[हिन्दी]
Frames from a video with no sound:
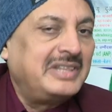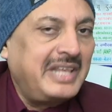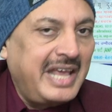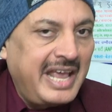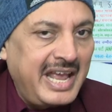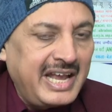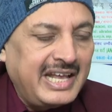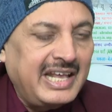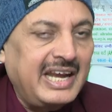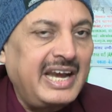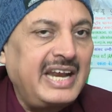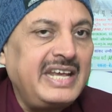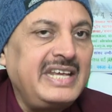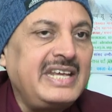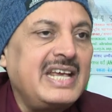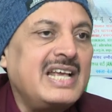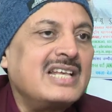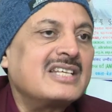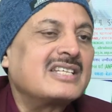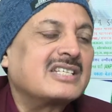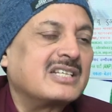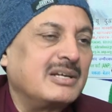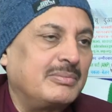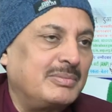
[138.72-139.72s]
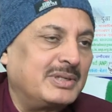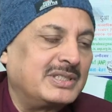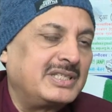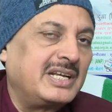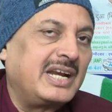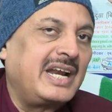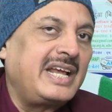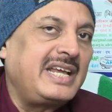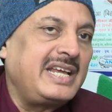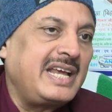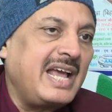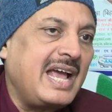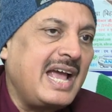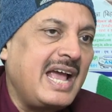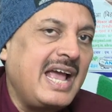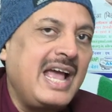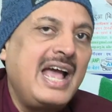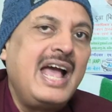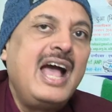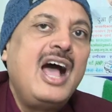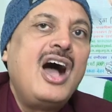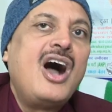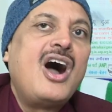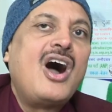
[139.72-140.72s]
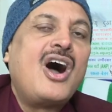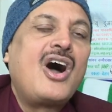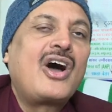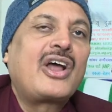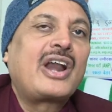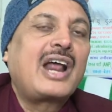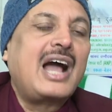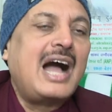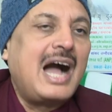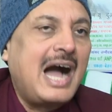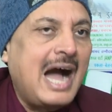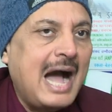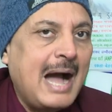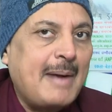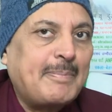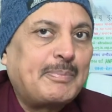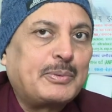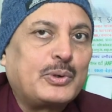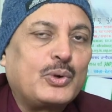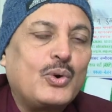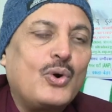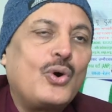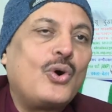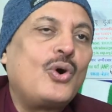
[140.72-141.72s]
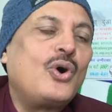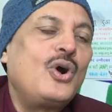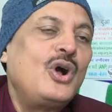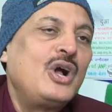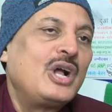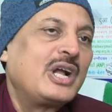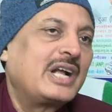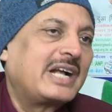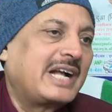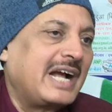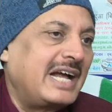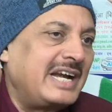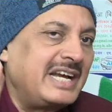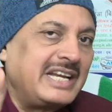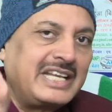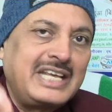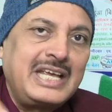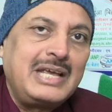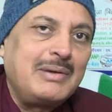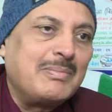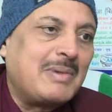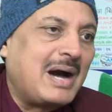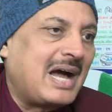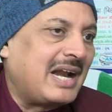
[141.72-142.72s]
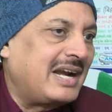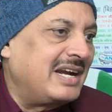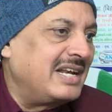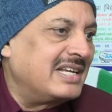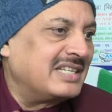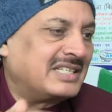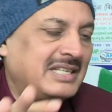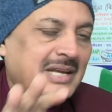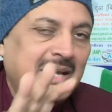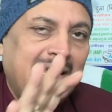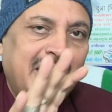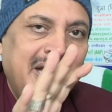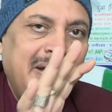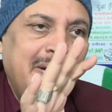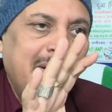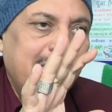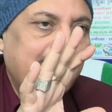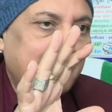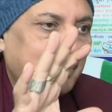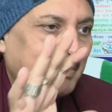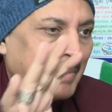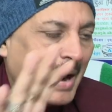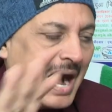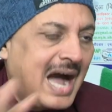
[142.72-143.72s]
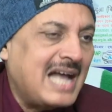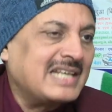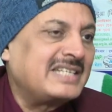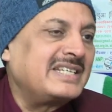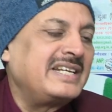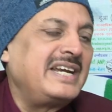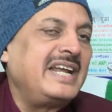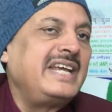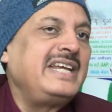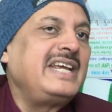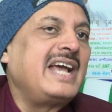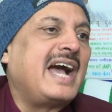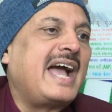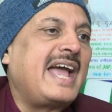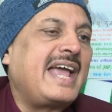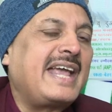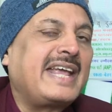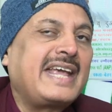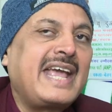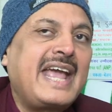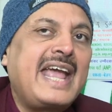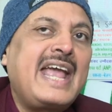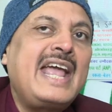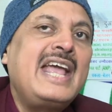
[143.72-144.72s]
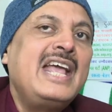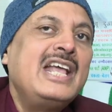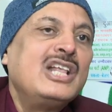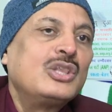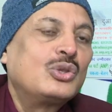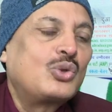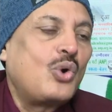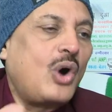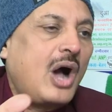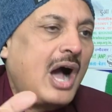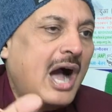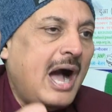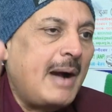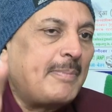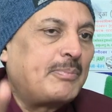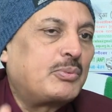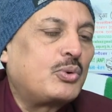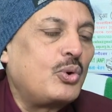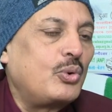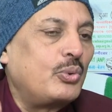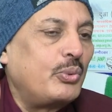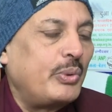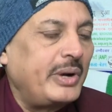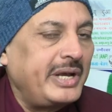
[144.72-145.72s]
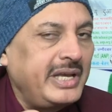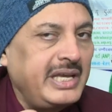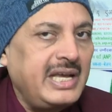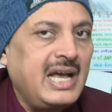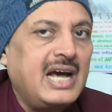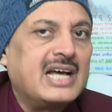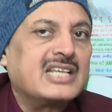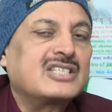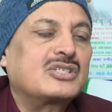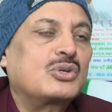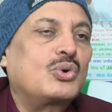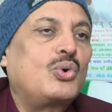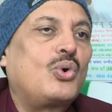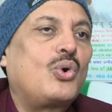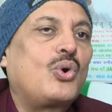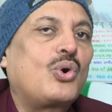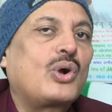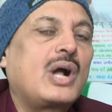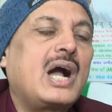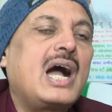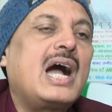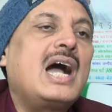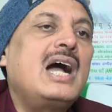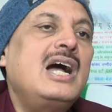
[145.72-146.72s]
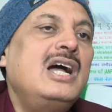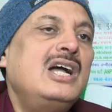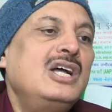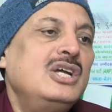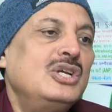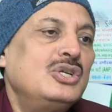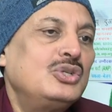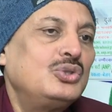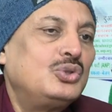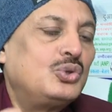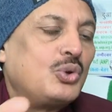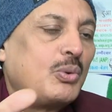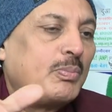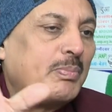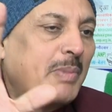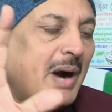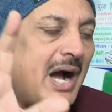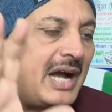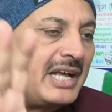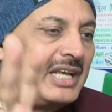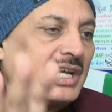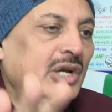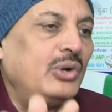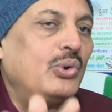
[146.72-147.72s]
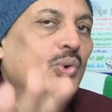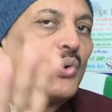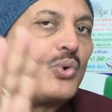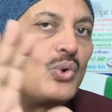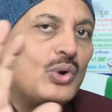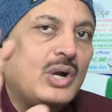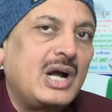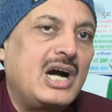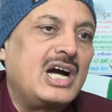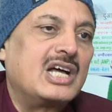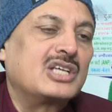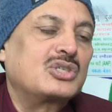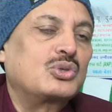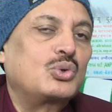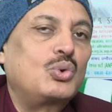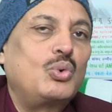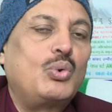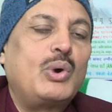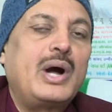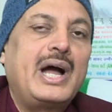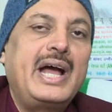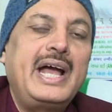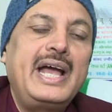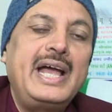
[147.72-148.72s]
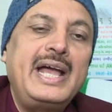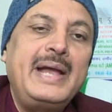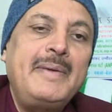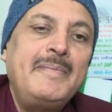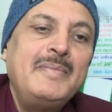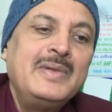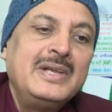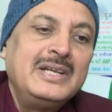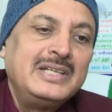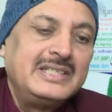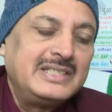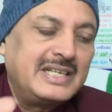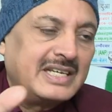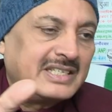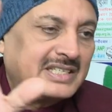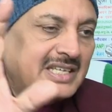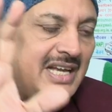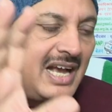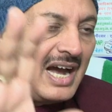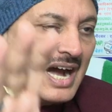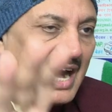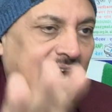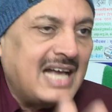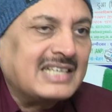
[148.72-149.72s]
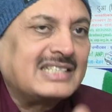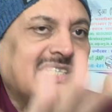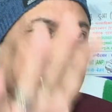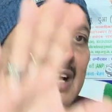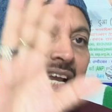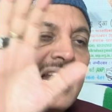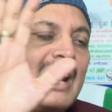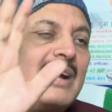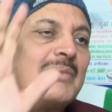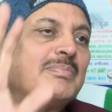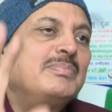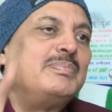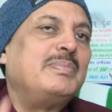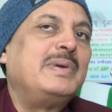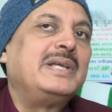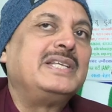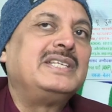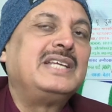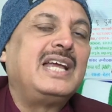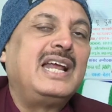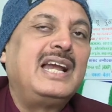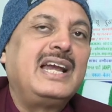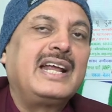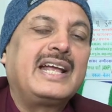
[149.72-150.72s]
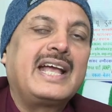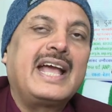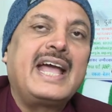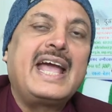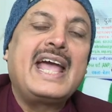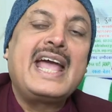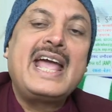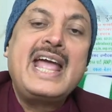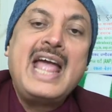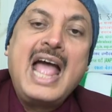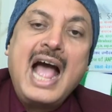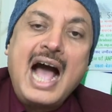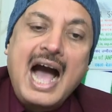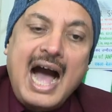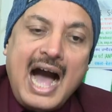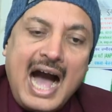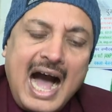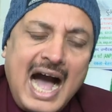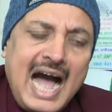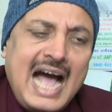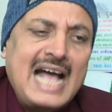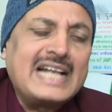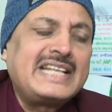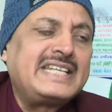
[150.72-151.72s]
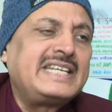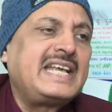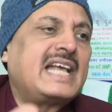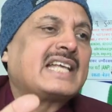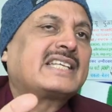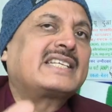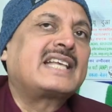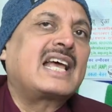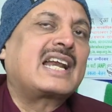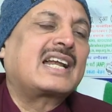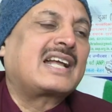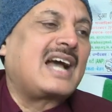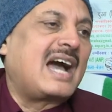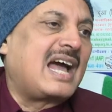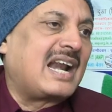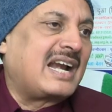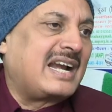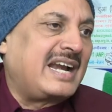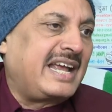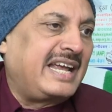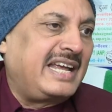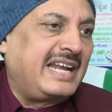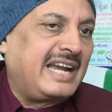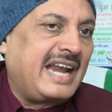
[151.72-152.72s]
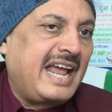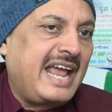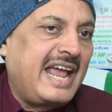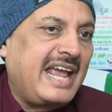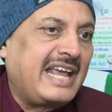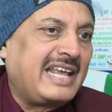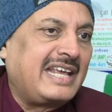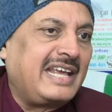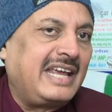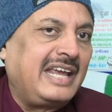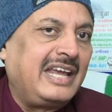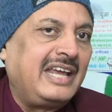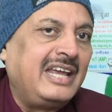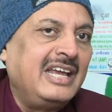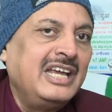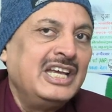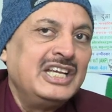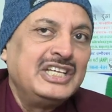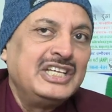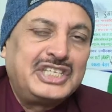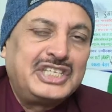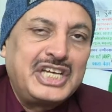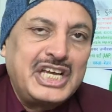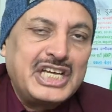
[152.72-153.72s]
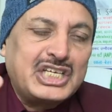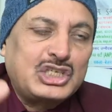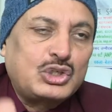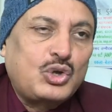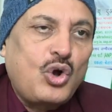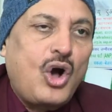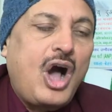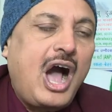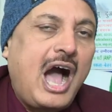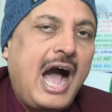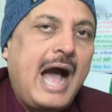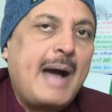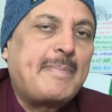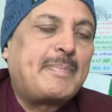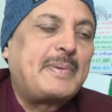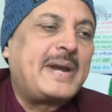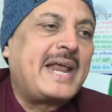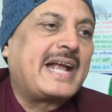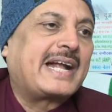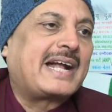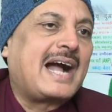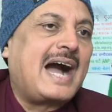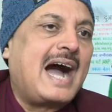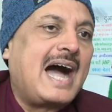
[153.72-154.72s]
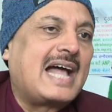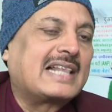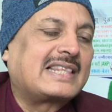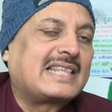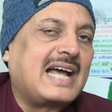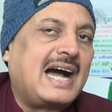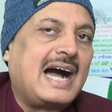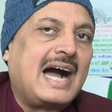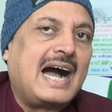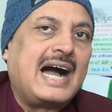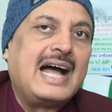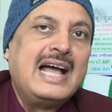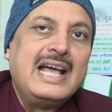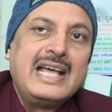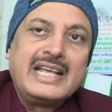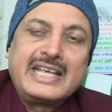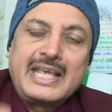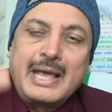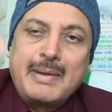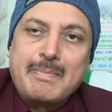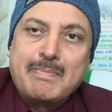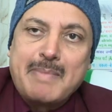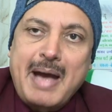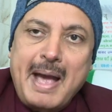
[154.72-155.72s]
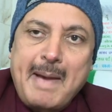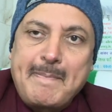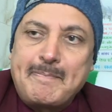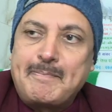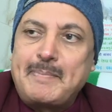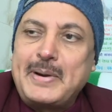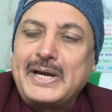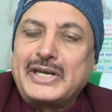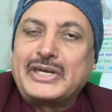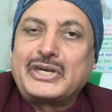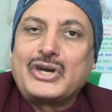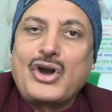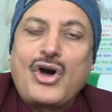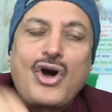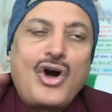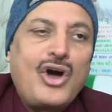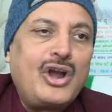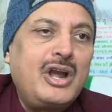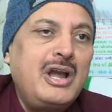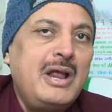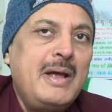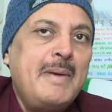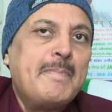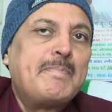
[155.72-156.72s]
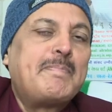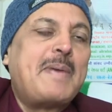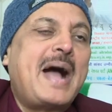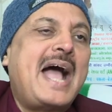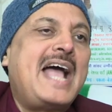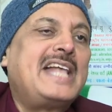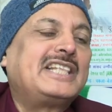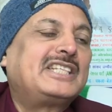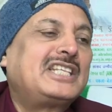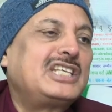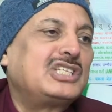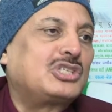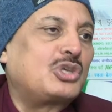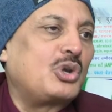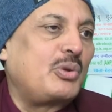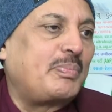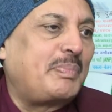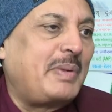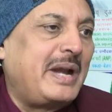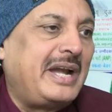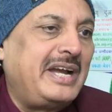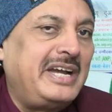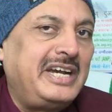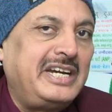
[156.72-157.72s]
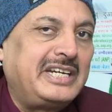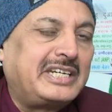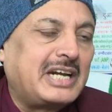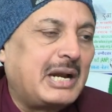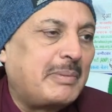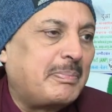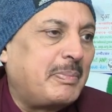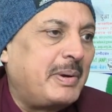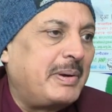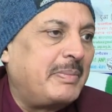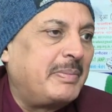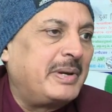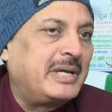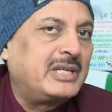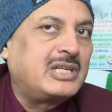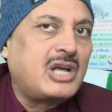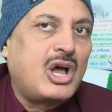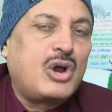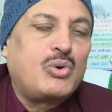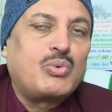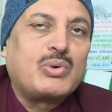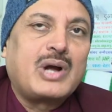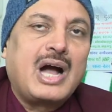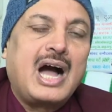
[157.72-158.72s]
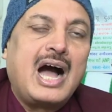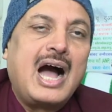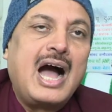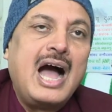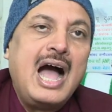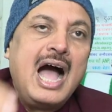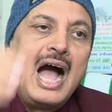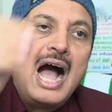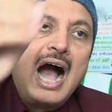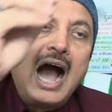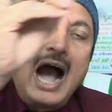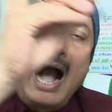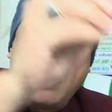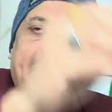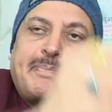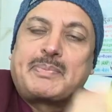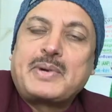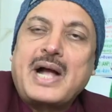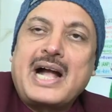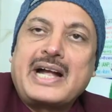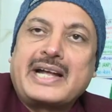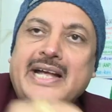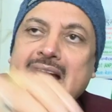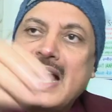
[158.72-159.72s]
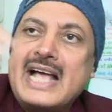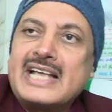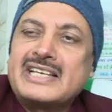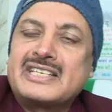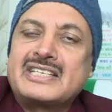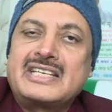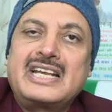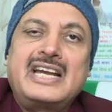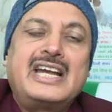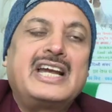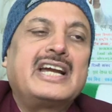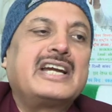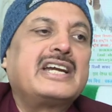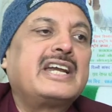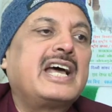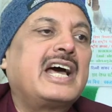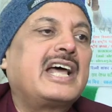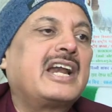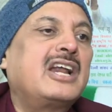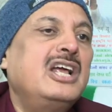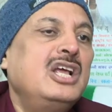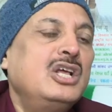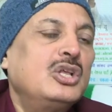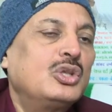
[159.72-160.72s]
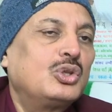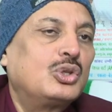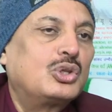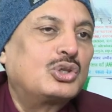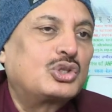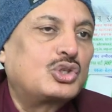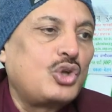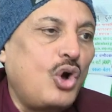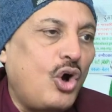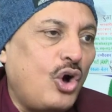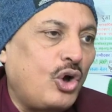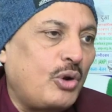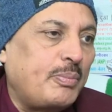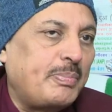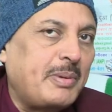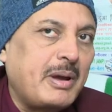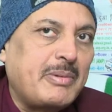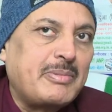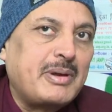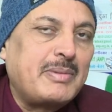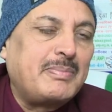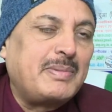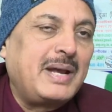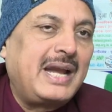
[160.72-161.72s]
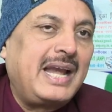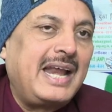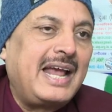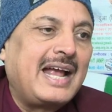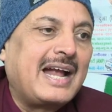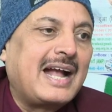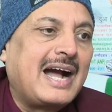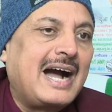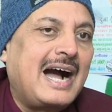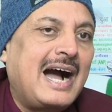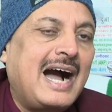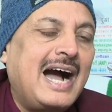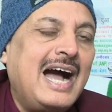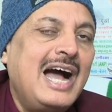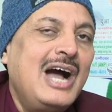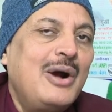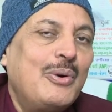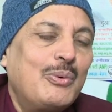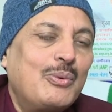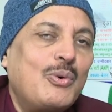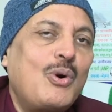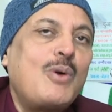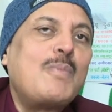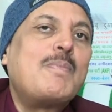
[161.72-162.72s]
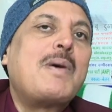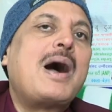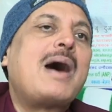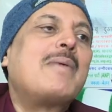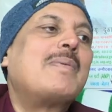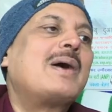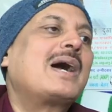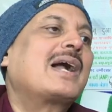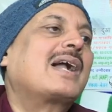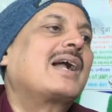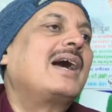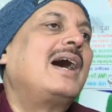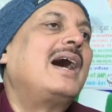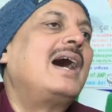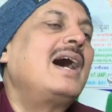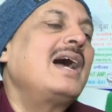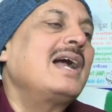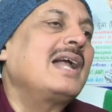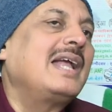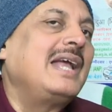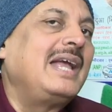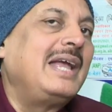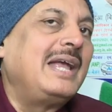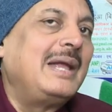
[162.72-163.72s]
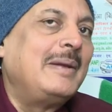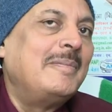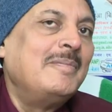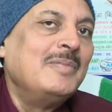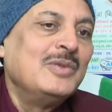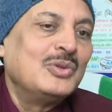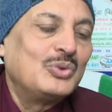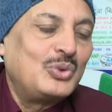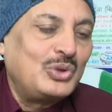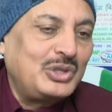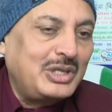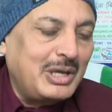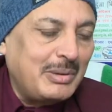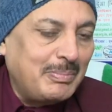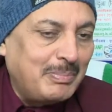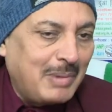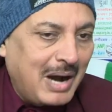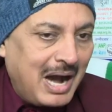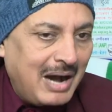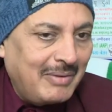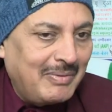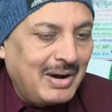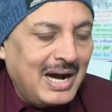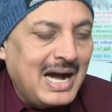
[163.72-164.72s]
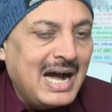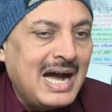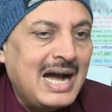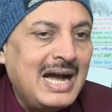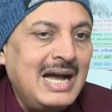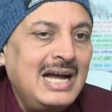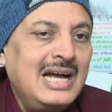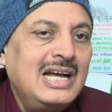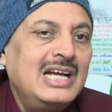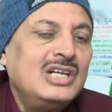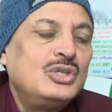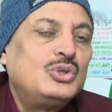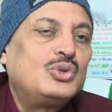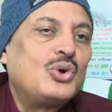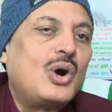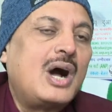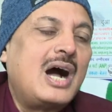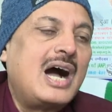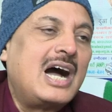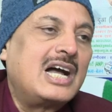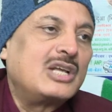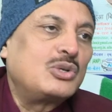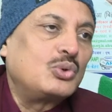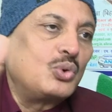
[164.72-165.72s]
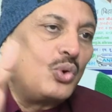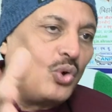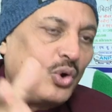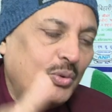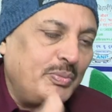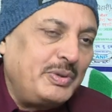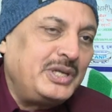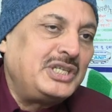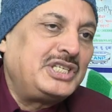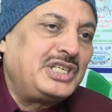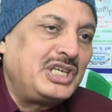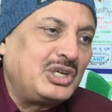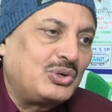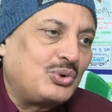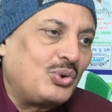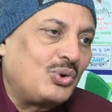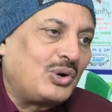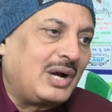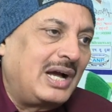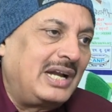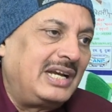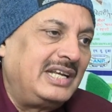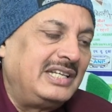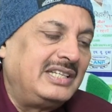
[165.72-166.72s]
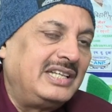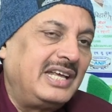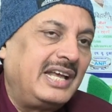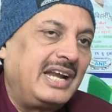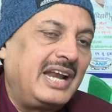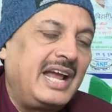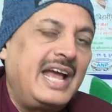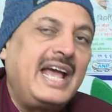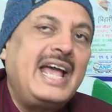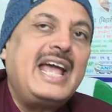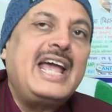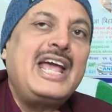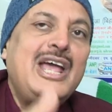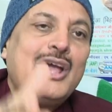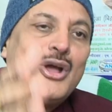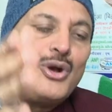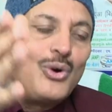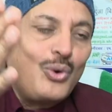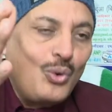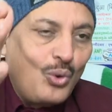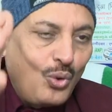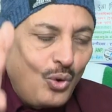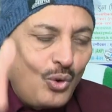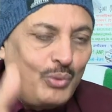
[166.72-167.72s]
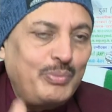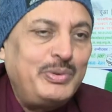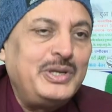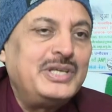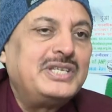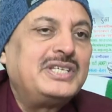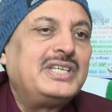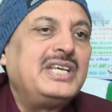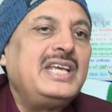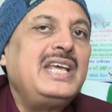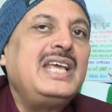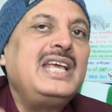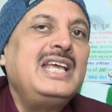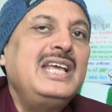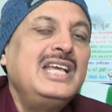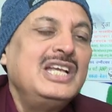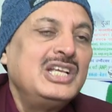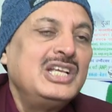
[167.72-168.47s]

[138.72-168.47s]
देख रही है समझ रही है और आपको कनखी मारने से बाज नहीं आएंगे तो आपको वही हसर होगा जो बाकी लोगों का हसर हुआ है जैसे आसाराम में जेल गए आज ये सरकार नहीं रहेगी जिसको आपने कहा था कि मैं पेट्रोल पैंतीस रुपए लीटर भेजाऊंगा आपका गैस सिलेंडर सौ रुपये में मिलेगा वो बाबा कहाँ गए तो ये बाबा जो आज ओबीसी को गाली दे रहे हैं ओबीसी